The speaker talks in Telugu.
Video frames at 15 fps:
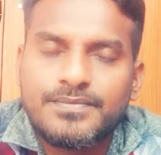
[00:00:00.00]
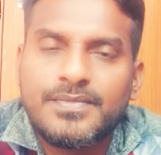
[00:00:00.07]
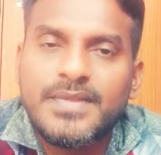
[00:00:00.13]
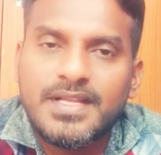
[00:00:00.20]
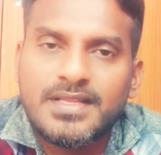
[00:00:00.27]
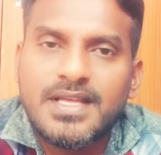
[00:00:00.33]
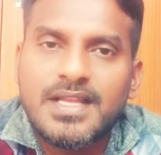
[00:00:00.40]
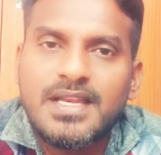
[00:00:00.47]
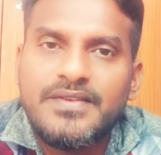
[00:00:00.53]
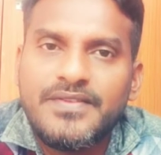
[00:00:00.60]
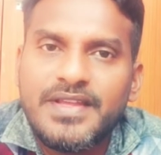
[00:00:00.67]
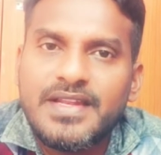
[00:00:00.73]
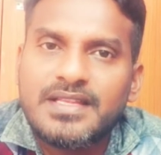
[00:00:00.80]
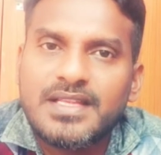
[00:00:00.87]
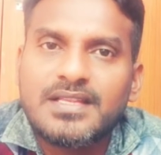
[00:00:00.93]
నీ తల్లి
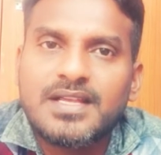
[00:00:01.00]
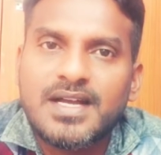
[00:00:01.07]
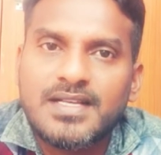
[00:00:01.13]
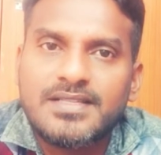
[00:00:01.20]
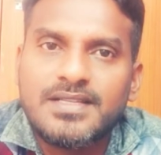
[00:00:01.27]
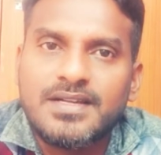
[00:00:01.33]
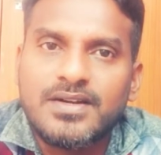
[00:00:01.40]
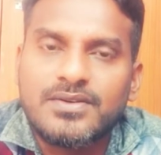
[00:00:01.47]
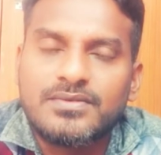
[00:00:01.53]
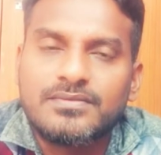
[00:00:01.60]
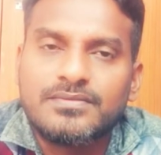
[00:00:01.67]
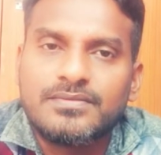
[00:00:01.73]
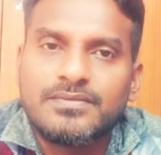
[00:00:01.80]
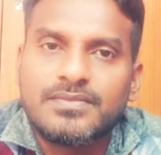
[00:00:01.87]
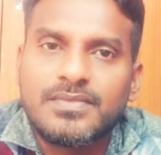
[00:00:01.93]
వినత దాసి నాకు
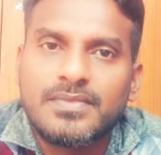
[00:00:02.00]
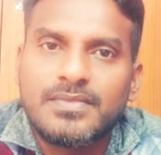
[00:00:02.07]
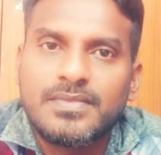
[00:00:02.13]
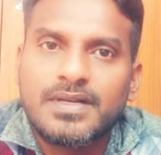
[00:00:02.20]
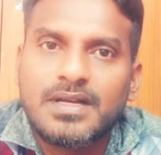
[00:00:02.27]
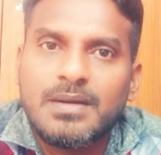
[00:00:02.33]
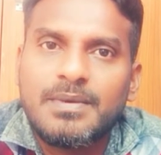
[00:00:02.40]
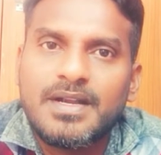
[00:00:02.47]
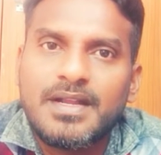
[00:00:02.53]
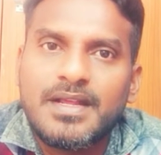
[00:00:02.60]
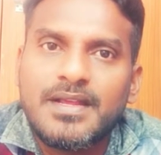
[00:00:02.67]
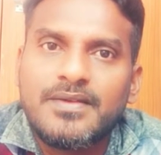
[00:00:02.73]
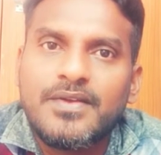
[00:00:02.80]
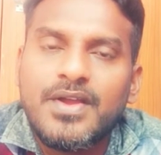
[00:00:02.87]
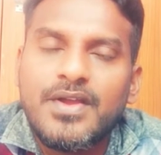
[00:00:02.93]
కాబట్టి
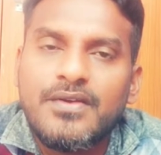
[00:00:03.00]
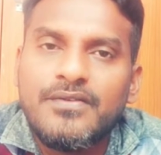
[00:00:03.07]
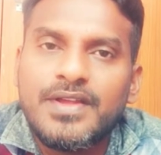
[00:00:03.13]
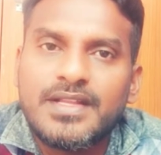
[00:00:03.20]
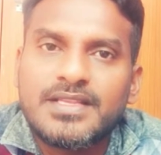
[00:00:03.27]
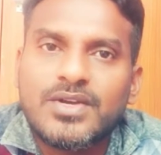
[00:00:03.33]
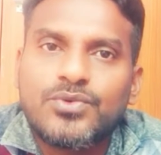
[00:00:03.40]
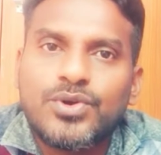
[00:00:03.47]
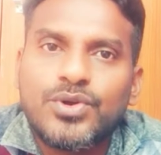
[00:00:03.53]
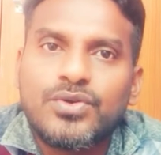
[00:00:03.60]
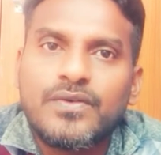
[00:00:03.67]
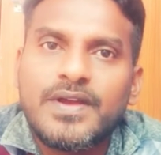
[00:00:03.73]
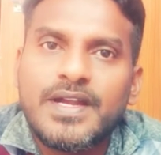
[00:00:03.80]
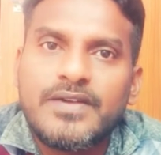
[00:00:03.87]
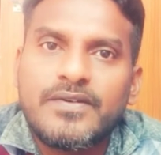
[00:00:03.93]
వినత కొడుకు
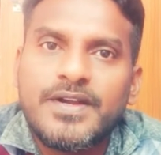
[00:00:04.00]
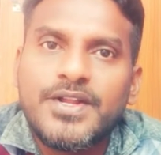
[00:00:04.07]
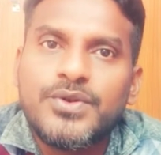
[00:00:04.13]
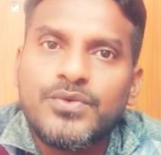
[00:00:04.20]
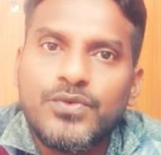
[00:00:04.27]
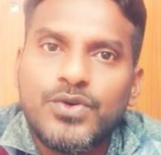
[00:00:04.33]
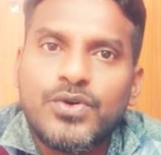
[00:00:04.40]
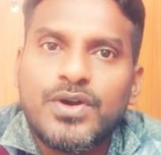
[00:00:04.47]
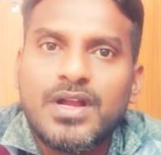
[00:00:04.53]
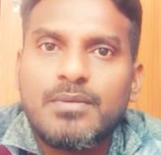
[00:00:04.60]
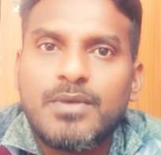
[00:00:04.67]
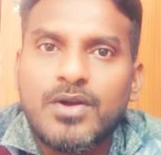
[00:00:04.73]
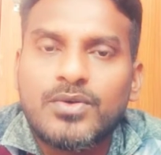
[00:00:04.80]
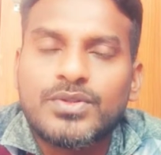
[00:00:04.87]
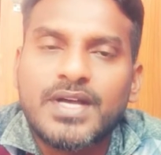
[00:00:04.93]
అయినటువంటి నువ్వు కూడా
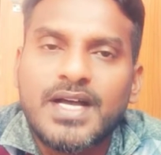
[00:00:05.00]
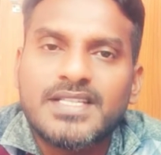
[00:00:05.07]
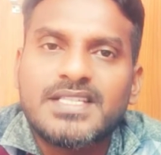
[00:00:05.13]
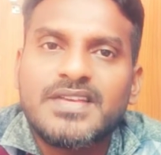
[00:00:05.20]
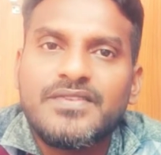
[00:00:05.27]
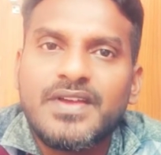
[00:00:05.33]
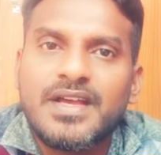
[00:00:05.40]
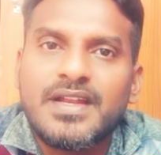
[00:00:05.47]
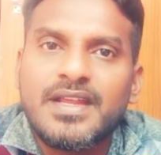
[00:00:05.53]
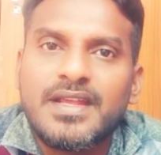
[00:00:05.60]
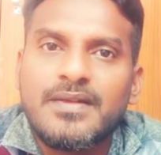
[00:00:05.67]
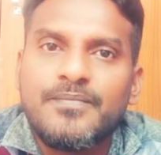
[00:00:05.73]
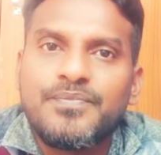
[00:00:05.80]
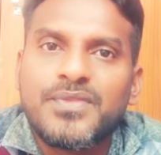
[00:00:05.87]
మాకు దాసివే అని